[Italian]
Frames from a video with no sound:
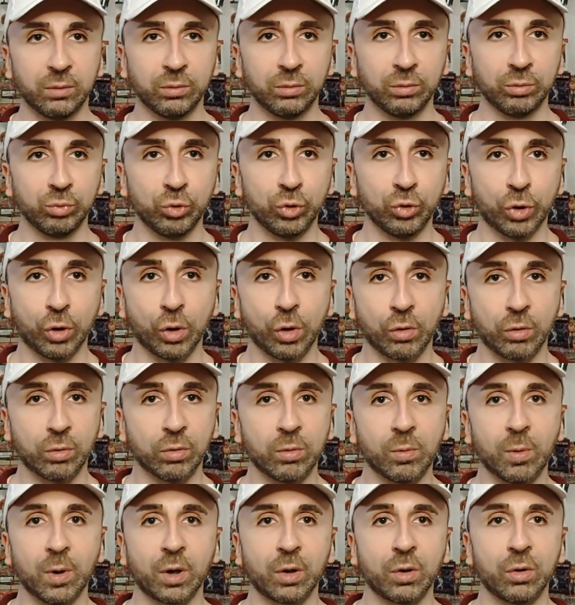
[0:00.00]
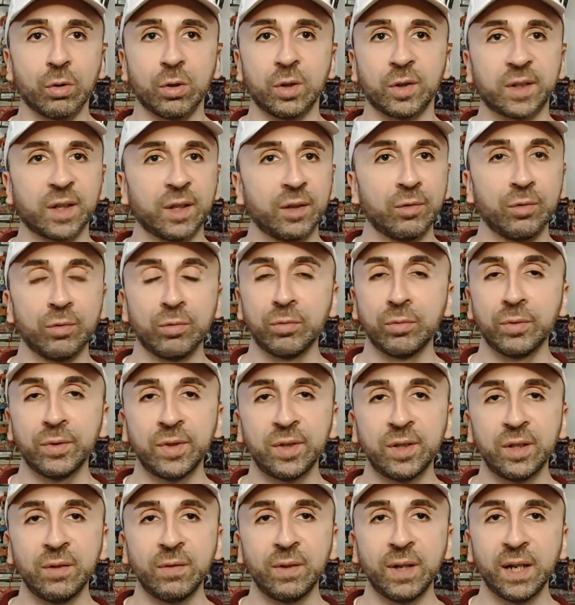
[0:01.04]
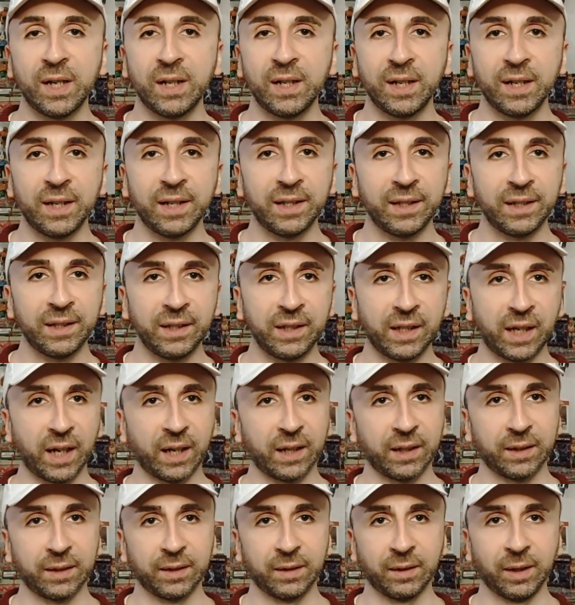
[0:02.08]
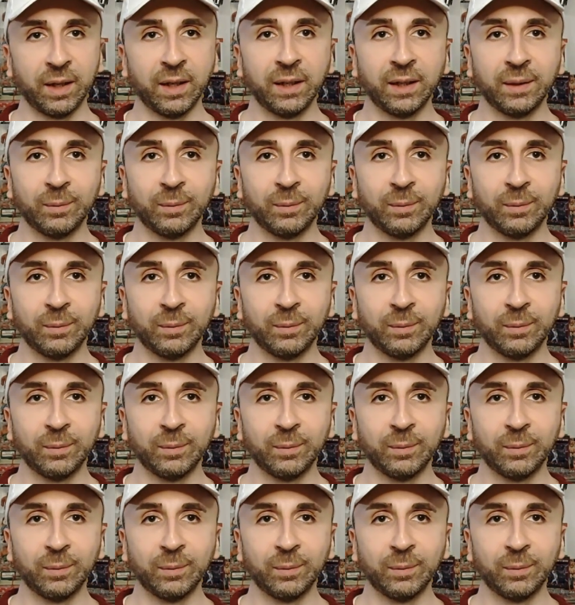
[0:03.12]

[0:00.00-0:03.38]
Un gioco, o qualcosa, non si vede niente,